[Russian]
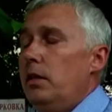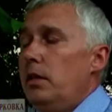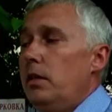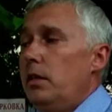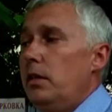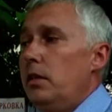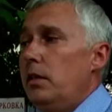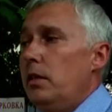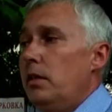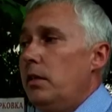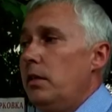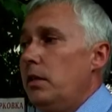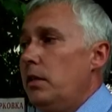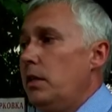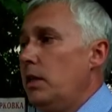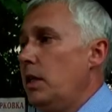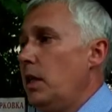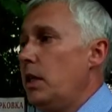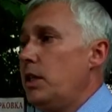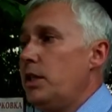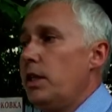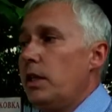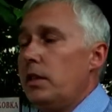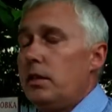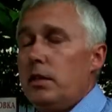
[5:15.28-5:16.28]
И
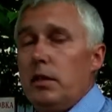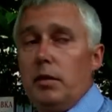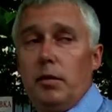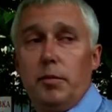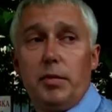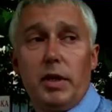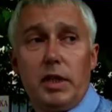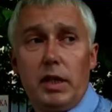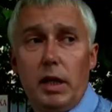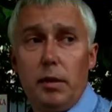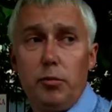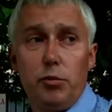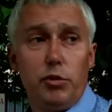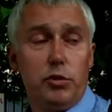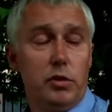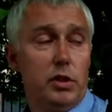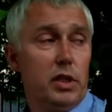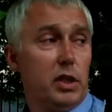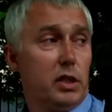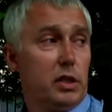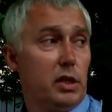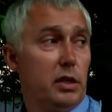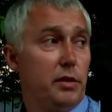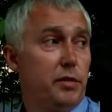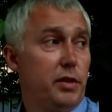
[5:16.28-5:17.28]
ей сейчас потребуется
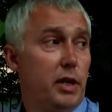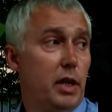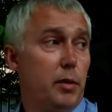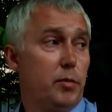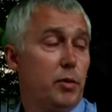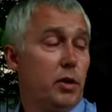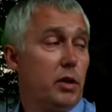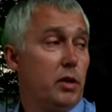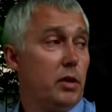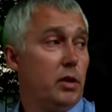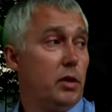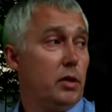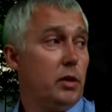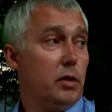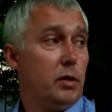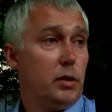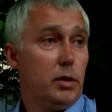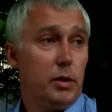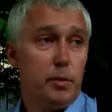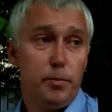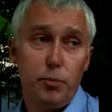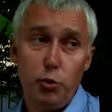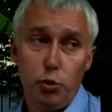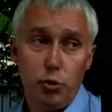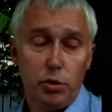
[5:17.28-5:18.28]
некоторое время.
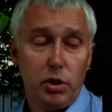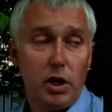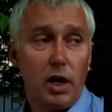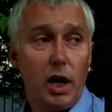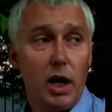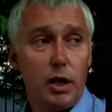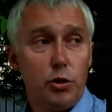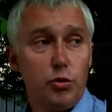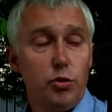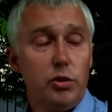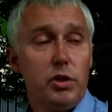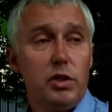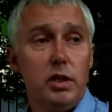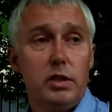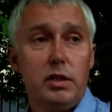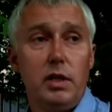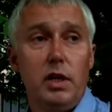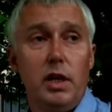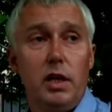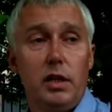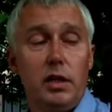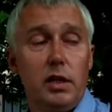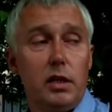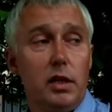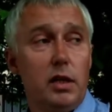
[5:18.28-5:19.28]
Будет хорошо,
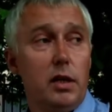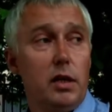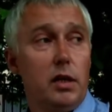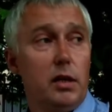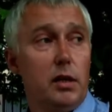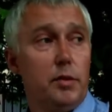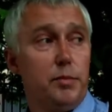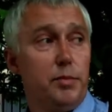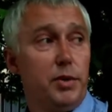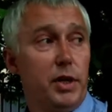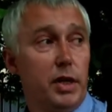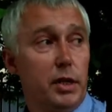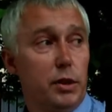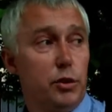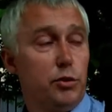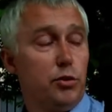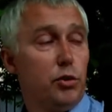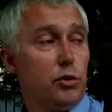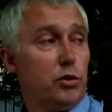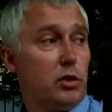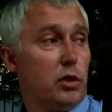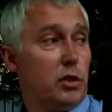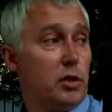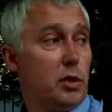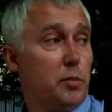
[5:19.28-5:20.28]
если она
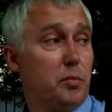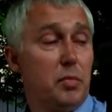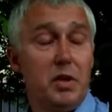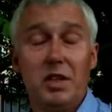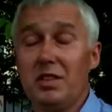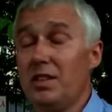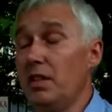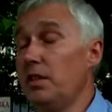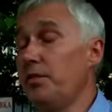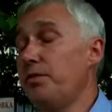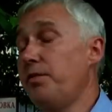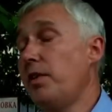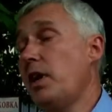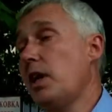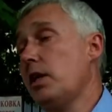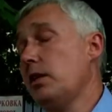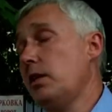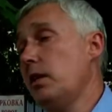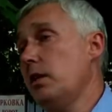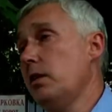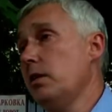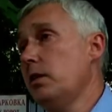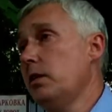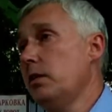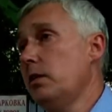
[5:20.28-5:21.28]
перенесет это без
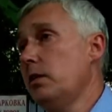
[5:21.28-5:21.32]
инфаркта.